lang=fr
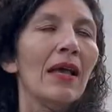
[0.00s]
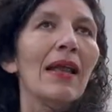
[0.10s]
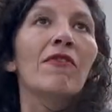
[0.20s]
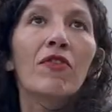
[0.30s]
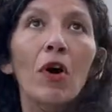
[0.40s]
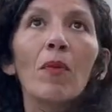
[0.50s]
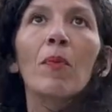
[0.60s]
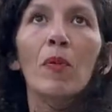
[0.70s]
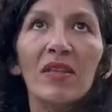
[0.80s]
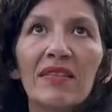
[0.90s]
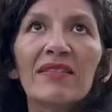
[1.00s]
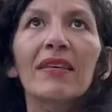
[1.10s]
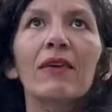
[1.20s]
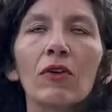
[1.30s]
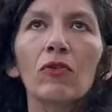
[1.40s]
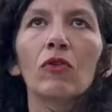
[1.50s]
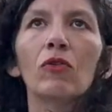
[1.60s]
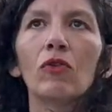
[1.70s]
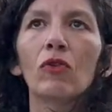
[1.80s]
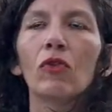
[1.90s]
la forme politique
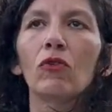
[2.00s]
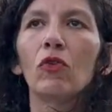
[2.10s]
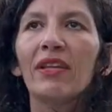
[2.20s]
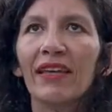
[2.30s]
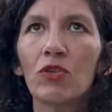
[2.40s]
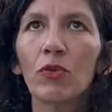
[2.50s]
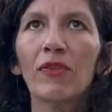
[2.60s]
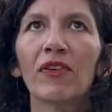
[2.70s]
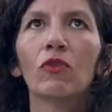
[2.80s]
de, l'État juif, hein,